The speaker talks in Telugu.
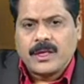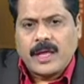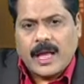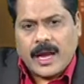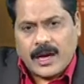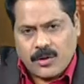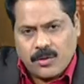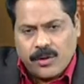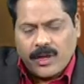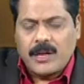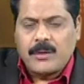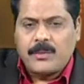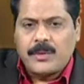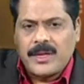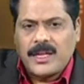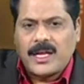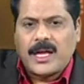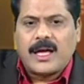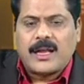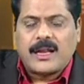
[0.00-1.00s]
ఎక్కడికో
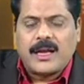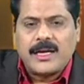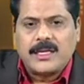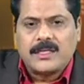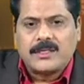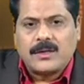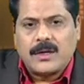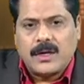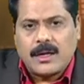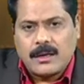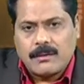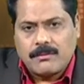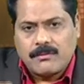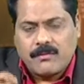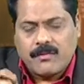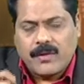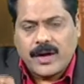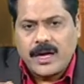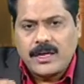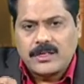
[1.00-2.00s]
వెళ్ళిపోయినాయి ఆ రైడ్స్ ఆ
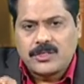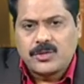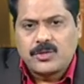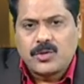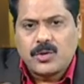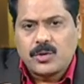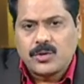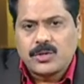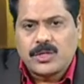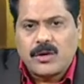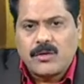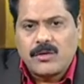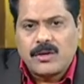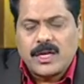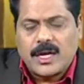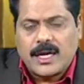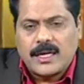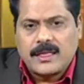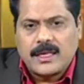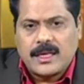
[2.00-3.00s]
ఫైల్స్ దొరుకుతూ
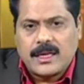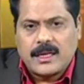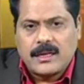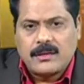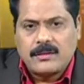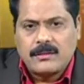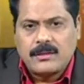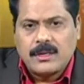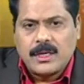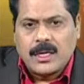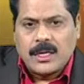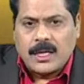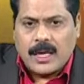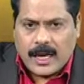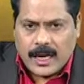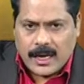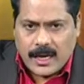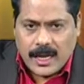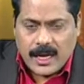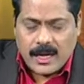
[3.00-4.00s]
ఉంటే ఆధారాలు
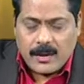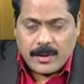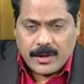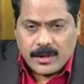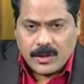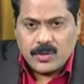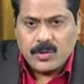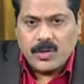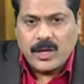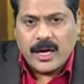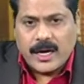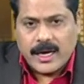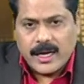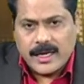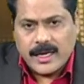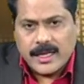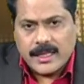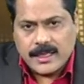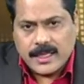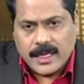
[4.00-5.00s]
అట్లాగే మరి ఇందులో
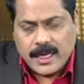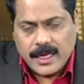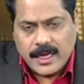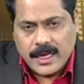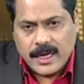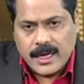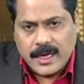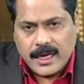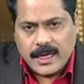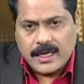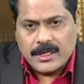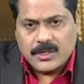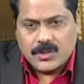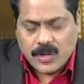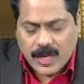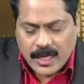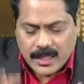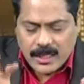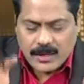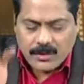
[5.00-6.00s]
ఎక్కడికి వెళ్తాయి ఏంటి సో
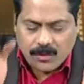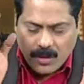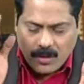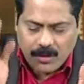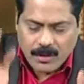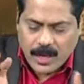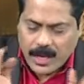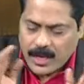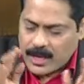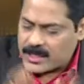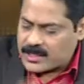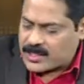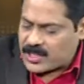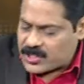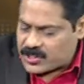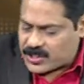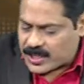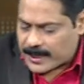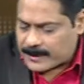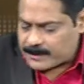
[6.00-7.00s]
అది ఓవరాల్గా
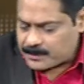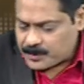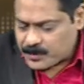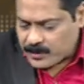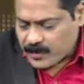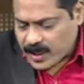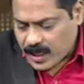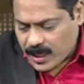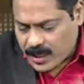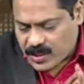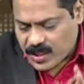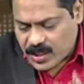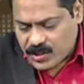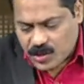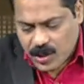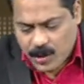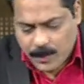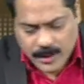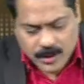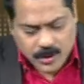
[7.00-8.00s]
చర్చ ఈ
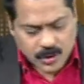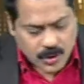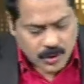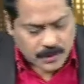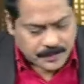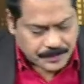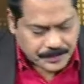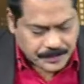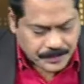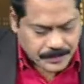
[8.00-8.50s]
చర్చలో మనతో